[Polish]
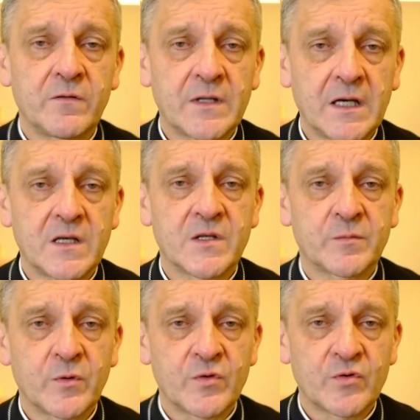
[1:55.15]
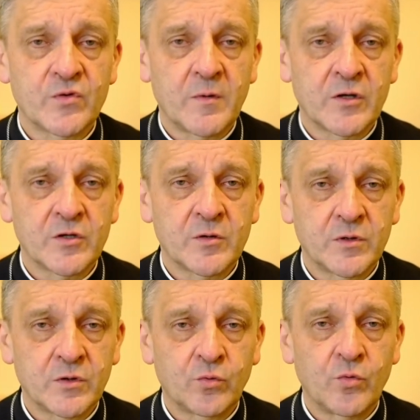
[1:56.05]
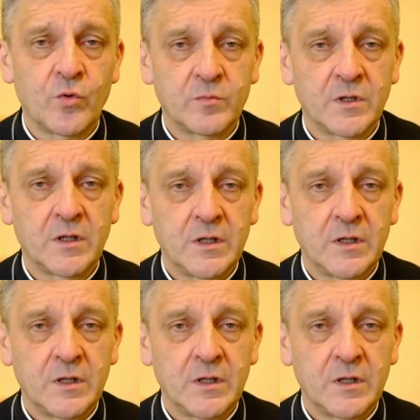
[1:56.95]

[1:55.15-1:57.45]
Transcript: w taki sposób, ażeby tłum